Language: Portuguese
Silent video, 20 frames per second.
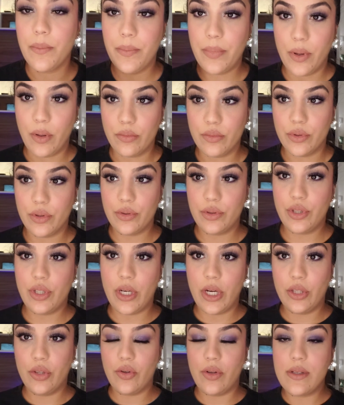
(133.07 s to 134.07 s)
Pronto,
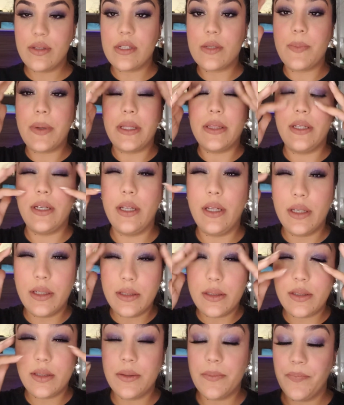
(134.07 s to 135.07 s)
tirei todas as
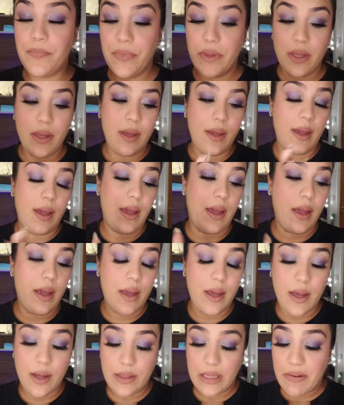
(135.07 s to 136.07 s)
pedrinhas.
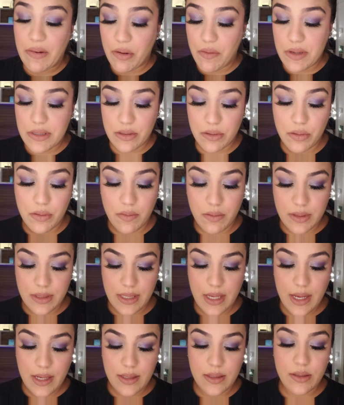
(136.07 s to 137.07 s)
É, tava conversando com
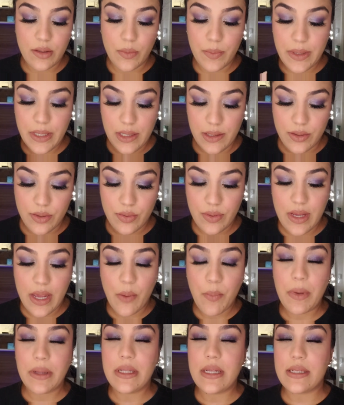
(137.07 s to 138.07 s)
vocês sobre isso, e
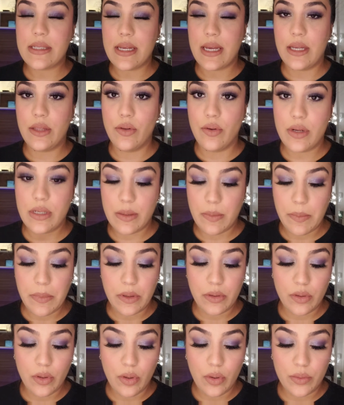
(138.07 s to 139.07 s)
uma das seguidoras me
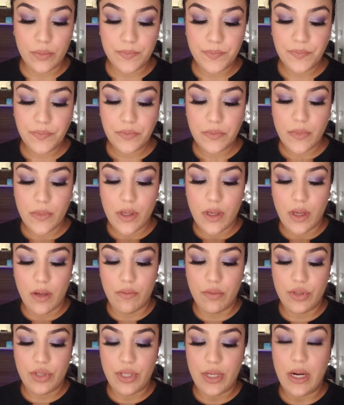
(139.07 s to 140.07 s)
mandou, eu
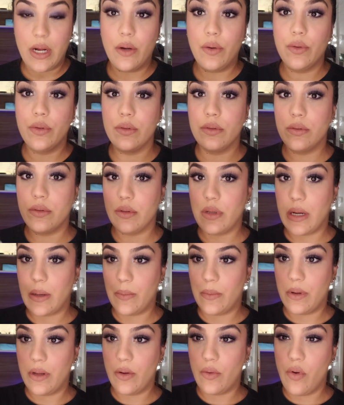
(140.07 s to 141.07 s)
vou tirar o...
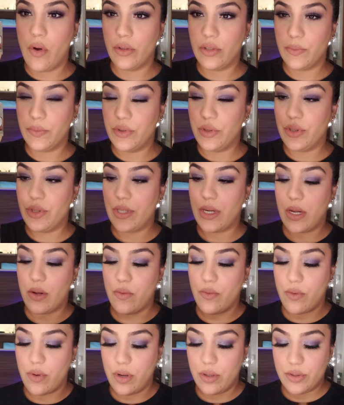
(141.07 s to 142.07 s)
Eu gosto muito de tirar
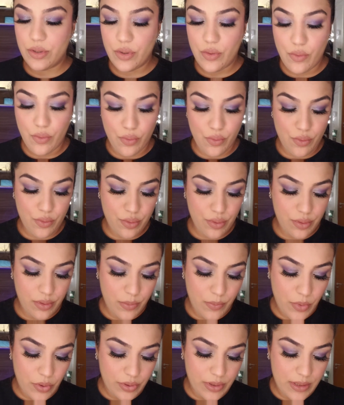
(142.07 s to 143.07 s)
com óleo de coco.
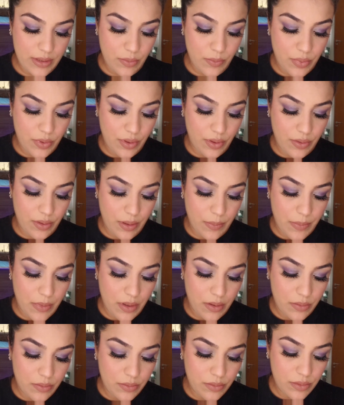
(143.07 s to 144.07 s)
Boto assim um pouquinho na
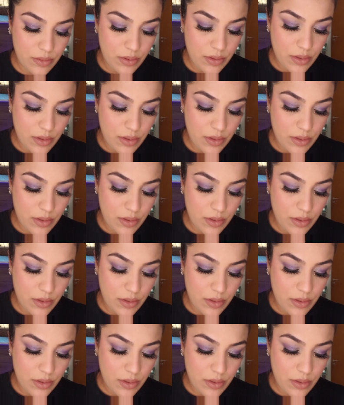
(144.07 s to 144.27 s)
mão